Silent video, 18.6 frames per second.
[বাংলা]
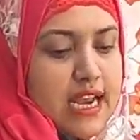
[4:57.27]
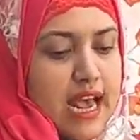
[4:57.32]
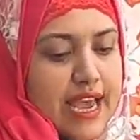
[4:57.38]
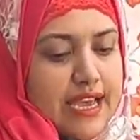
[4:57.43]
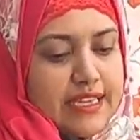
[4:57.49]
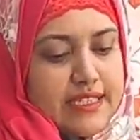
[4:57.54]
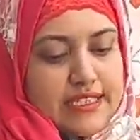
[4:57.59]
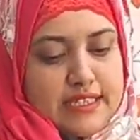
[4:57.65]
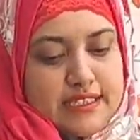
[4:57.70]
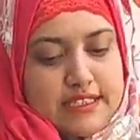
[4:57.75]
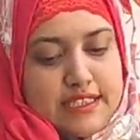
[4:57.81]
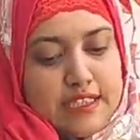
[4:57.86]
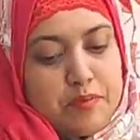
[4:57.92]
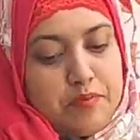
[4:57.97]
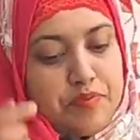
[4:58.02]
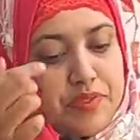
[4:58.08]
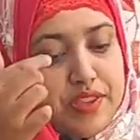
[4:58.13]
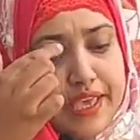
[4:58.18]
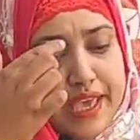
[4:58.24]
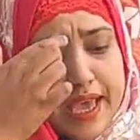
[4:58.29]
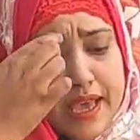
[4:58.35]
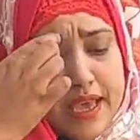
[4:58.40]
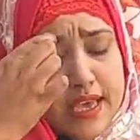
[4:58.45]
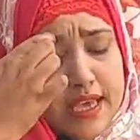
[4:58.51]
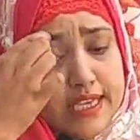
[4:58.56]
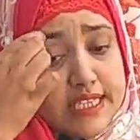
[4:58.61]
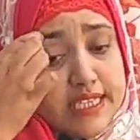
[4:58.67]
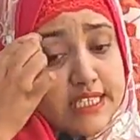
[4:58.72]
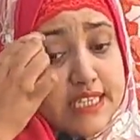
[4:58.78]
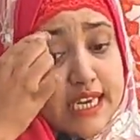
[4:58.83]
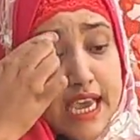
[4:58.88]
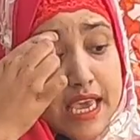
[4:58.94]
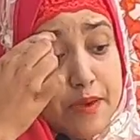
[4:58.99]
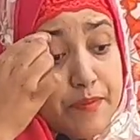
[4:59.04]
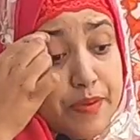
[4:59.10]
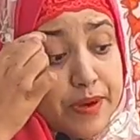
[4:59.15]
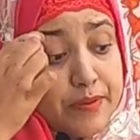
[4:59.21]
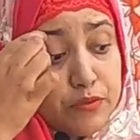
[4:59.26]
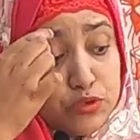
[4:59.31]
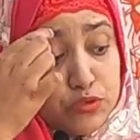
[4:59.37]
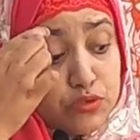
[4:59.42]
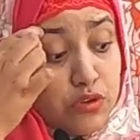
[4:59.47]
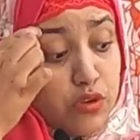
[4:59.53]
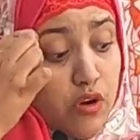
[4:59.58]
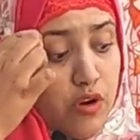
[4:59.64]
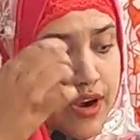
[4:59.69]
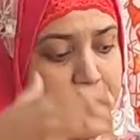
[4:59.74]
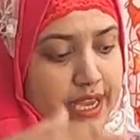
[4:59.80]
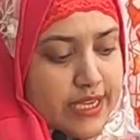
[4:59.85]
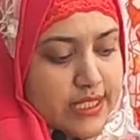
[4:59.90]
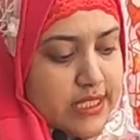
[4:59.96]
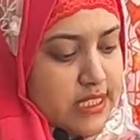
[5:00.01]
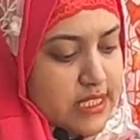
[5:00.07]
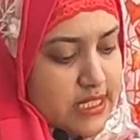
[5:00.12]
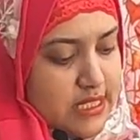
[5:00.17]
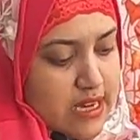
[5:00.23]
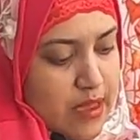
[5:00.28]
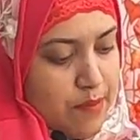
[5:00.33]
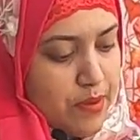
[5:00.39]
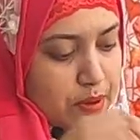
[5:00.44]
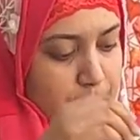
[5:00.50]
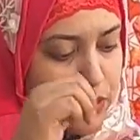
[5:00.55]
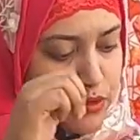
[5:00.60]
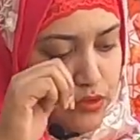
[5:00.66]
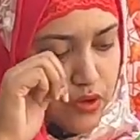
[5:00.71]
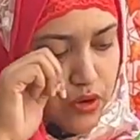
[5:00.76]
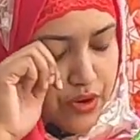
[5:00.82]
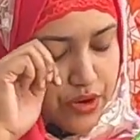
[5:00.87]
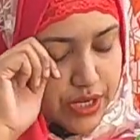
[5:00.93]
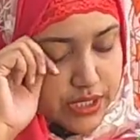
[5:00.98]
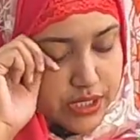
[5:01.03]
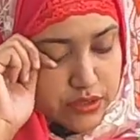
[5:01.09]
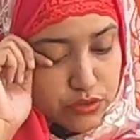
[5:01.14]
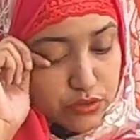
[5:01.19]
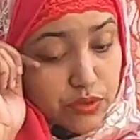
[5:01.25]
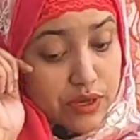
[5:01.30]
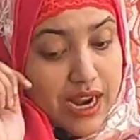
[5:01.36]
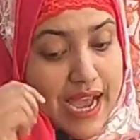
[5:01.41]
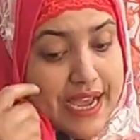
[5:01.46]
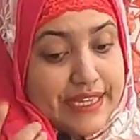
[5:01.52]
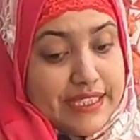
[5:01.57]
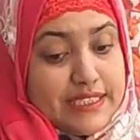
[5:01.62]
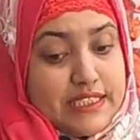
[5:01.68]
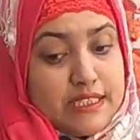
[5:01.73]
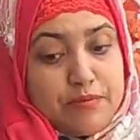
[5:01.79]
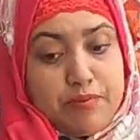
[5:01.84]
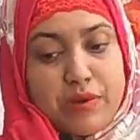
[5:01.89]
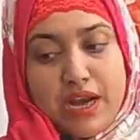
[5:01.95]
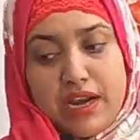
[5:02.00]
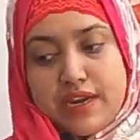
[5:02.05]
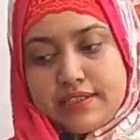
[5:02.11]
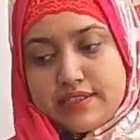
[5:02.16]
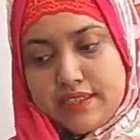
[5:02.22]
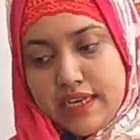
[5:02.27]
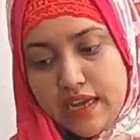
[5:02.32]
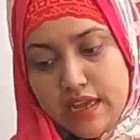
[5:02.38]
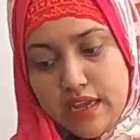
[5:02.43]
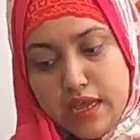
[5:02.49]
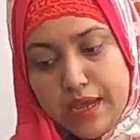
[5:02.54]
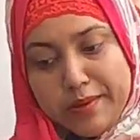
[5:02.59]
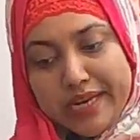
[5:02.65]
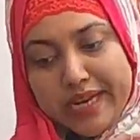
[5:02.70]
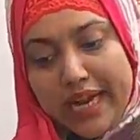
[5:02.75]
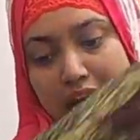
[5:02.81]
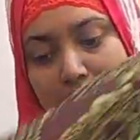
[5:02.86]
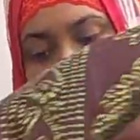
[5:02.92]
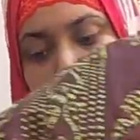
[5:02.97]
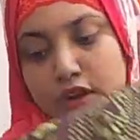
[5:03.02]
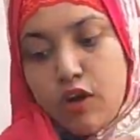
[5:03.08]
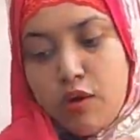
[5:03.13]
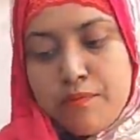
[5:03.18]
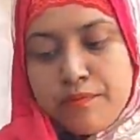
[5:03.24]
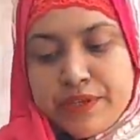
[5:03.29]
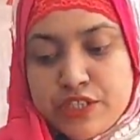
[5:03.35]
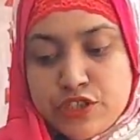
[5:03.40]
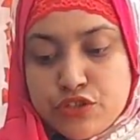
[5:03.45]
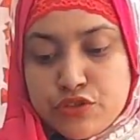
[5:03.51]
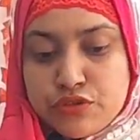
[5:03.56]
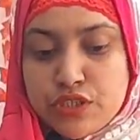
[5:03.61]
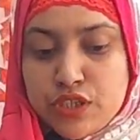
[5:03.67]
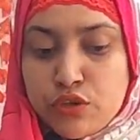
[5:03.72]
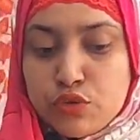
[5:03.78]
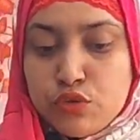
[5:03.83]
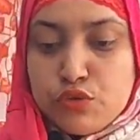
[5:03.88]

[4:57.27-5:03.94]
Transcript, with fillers: লাইট আর ডিপ দিয়ে স্ট্রাইপের মতো করা এই যে স্ট্রাইপের মতো করা কিন্তু লাইট ডিপ কালারটা মানে কালার কম্বিনেশনটা